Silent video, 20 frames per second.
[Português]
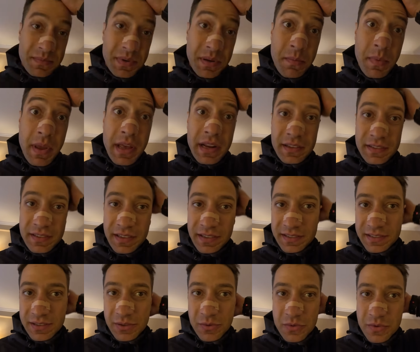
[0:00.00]
primeira
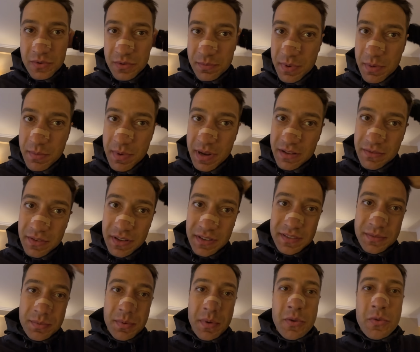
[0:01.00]
sessão, primeira
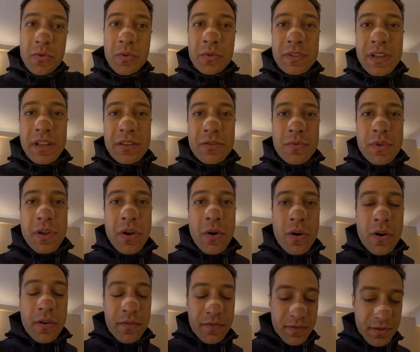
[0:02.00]
vez, primeiro contato com o
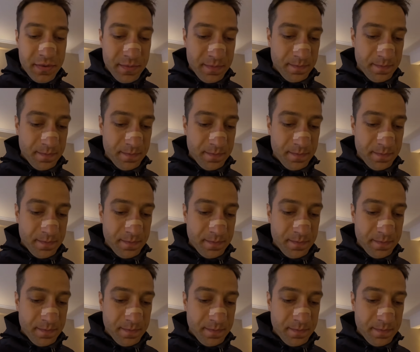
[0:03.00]
Enhoff.